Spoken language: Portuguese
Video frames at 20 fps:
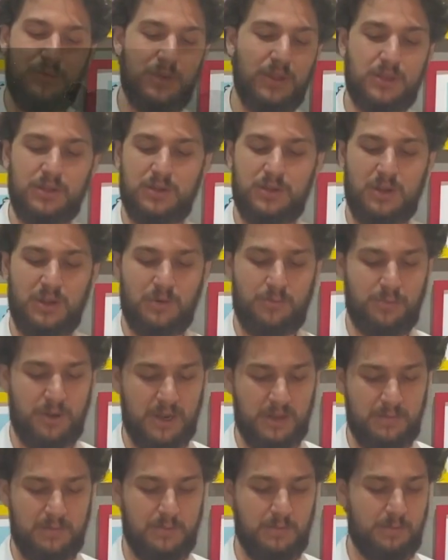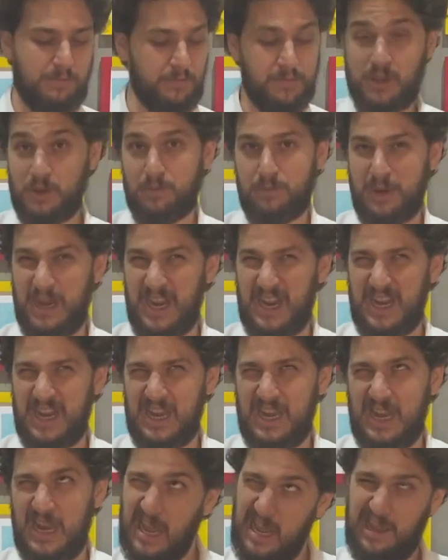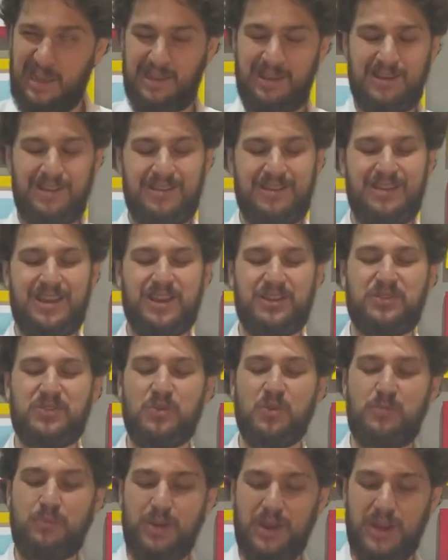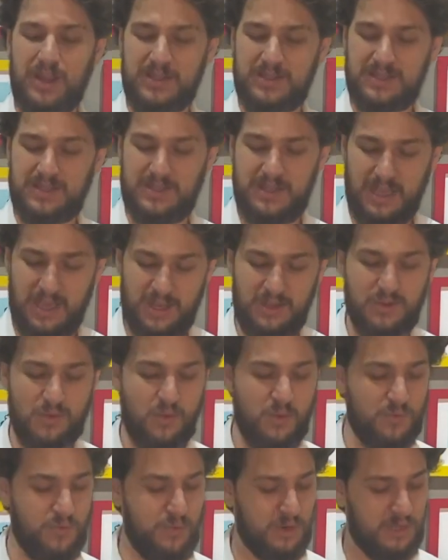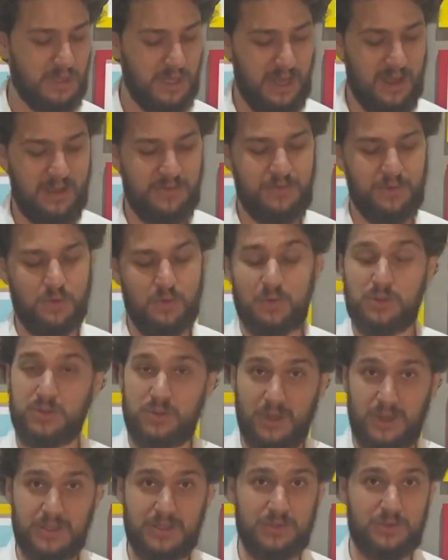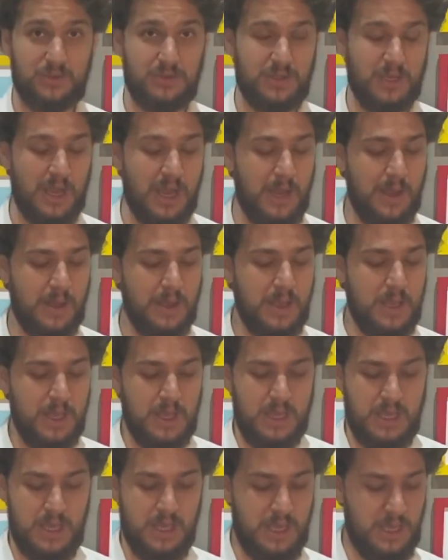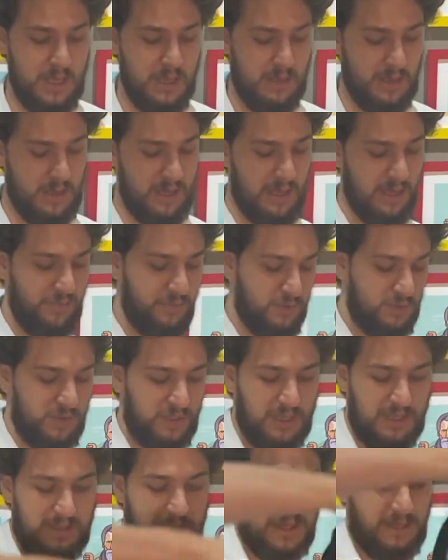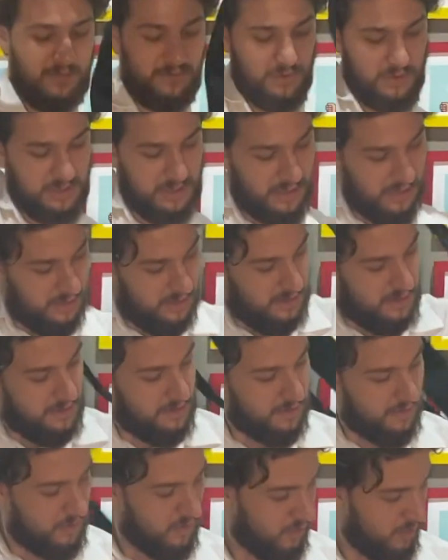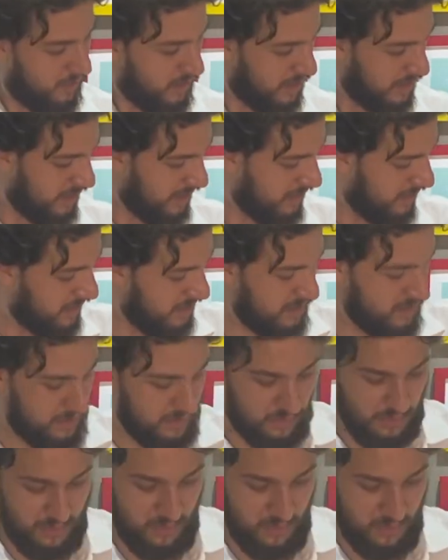feita de neoprene, neoprene é super resistente, confortável, gostosa de usar e ela funciona assim, você coloca entre os